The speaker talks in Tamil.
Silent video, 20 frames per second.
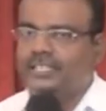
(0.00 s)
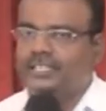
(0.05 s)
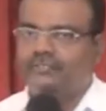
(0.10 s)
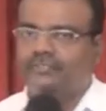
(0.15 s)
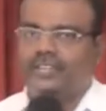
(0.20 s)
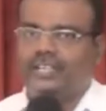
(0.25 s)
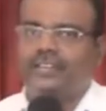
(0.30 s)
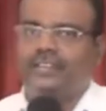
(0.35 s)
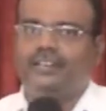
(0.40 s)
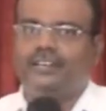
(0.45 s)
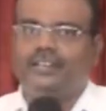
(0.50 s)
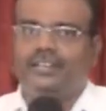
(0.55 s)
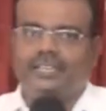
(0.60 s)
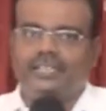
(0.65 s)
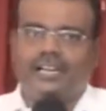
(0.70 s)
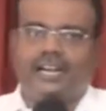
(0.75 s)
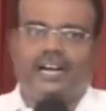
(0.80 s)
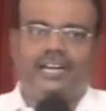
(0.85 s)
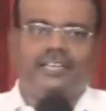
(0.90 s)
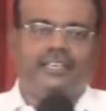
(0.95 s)
இந்த
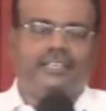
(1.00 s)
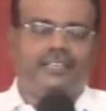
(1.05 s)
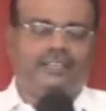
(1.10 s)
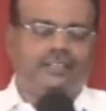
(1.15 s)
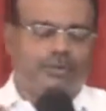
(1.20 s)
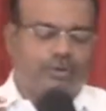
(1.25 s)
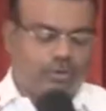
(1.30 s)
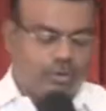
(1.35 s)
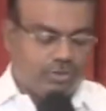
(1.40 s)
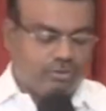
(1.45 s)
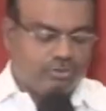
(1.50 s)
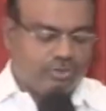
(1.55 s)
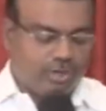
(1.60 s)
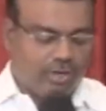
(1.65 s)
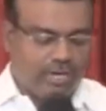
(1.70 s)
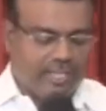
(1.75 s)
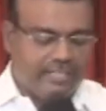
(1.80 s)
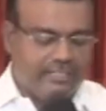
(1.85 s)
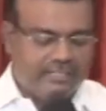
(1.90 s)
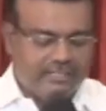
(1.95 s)
ஞாயிறு
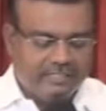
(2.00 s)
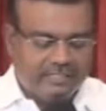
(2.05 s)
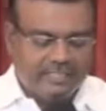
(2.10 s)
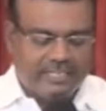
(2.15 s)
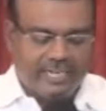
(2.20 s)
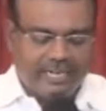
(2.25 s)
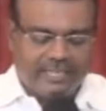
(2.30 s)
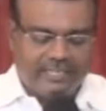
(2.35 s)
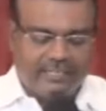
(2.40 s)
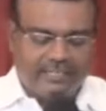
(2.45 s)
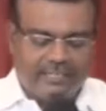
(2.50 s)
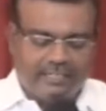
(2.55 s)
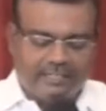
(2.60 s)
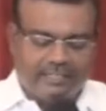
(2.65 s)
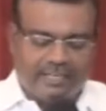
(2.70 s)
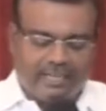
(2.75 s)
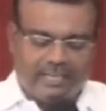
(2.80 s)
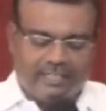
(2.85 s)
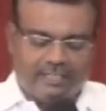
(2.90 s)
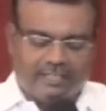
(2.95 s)
குருத்தோலை ஞாயிறு
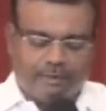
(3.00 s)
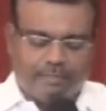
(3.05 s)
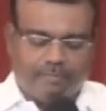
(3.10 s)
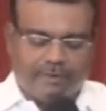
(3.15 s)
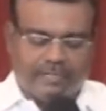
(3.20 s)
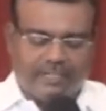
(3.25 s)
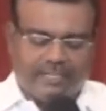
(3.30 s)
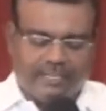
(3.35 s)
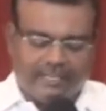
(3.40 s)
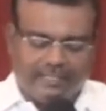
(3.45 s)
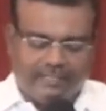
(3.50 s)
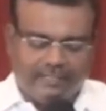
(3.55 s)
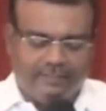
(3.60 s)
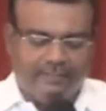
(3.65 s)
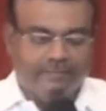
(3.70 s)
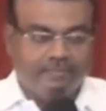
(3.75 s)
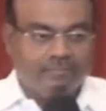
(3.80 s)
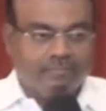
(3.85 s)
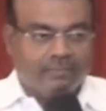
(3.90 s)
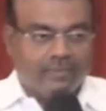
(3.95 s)
என்று அழைக்கப்படுகிறது
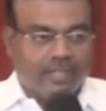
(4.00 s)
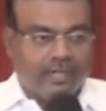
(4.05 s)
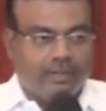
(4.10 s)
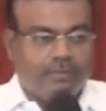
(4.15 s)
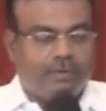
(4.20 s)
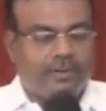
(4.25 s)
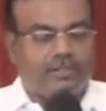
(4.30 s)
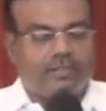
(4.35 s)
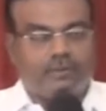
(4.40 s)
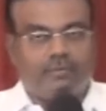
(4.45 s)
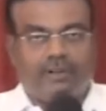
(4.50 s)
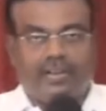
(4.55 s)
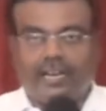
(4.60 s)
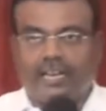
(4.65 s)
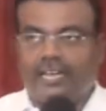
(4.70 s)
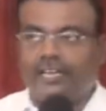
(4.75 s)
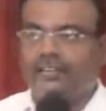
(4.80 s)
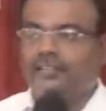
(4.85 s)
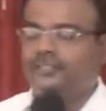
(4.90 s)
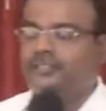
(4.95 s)
அது
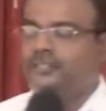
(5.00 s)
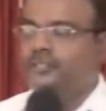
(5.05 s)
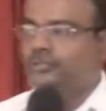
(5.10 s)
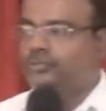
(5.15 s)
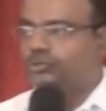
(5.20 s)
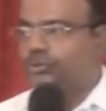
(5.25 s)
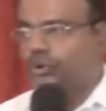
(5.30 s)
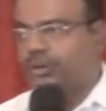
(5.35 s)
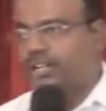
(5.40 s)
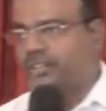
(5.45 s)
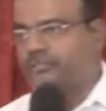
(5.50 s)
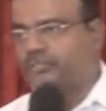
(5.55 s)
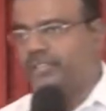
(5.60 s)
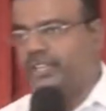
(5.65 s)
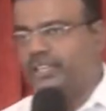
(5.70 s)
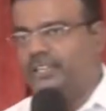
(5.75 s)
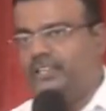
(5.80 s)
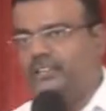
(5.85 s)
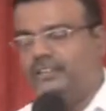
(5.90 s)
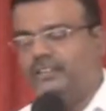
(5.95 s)
மட்டுமல்ல தொடர்ந்து